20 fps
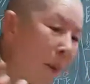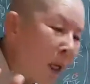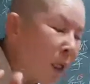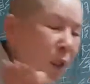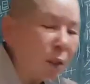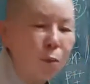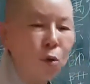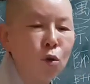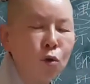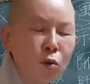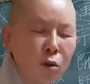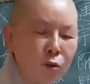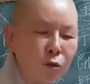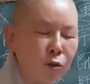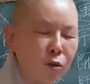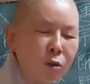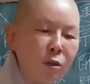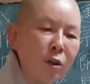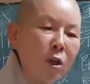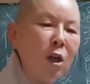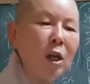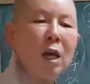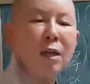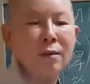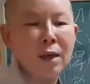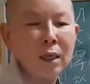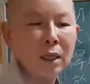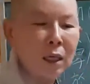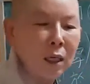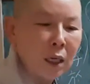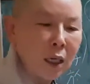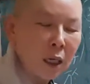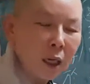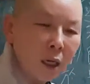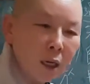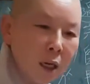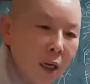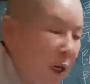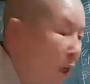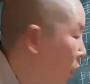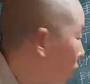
뭔 말인지 모르겠어 그 현해상이.